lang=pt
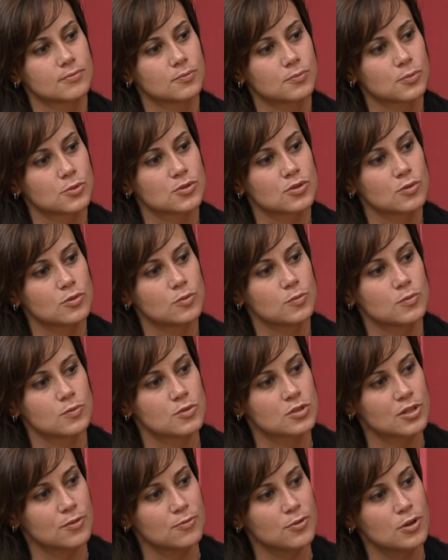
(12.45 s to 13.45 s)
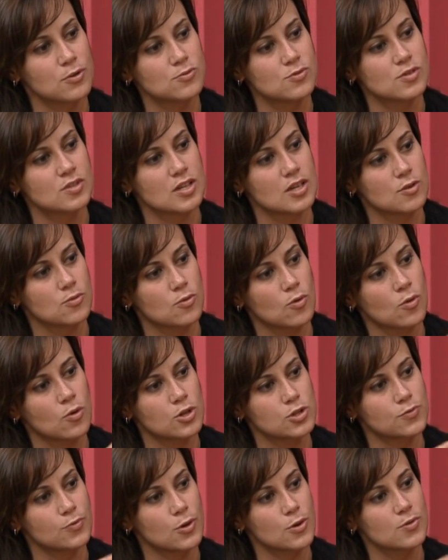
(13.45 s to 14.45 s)
O segundo, já foram cinco.
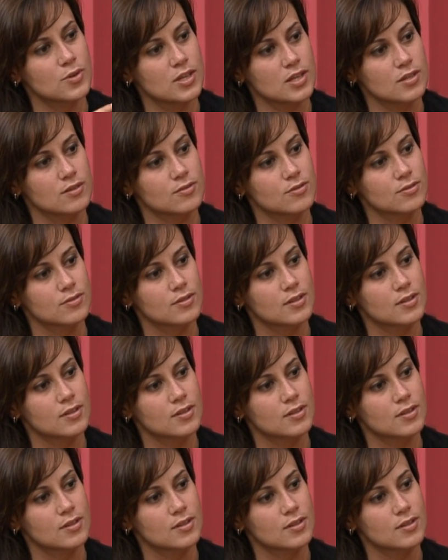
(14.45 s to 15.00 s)
Hoje ah, foi então o tá. quinto. Tá.